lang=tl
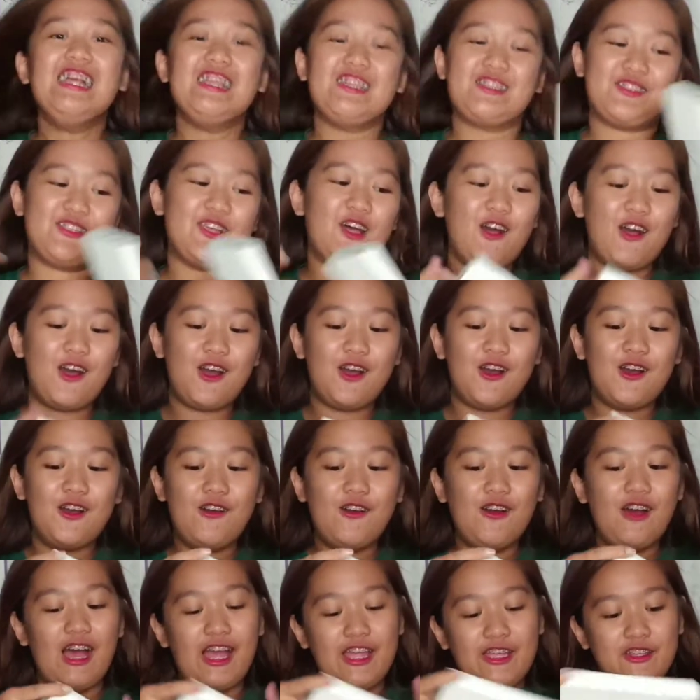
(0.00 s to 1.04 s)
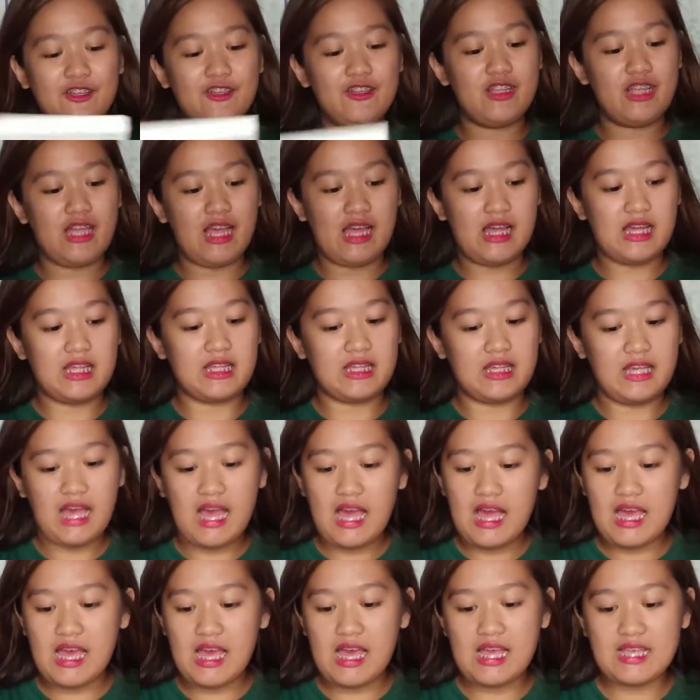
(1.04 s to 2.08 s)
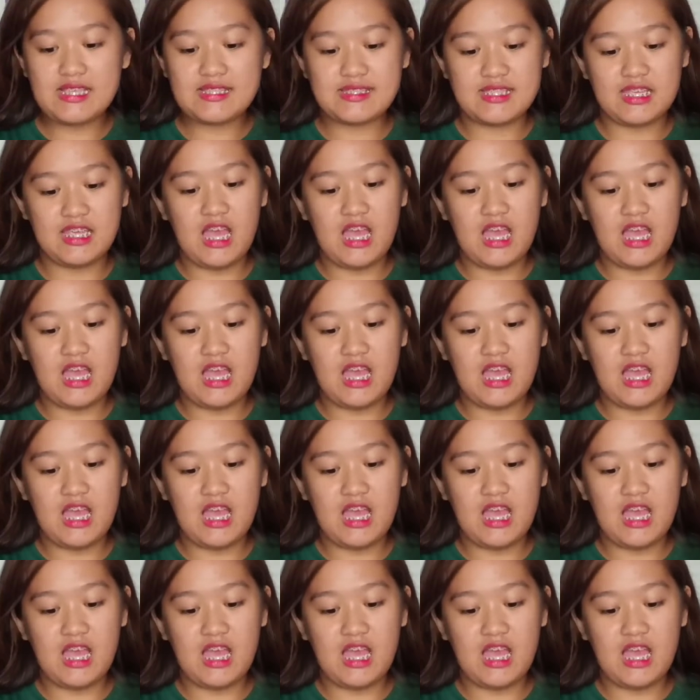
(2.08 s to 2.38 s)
So, ayun nga guys,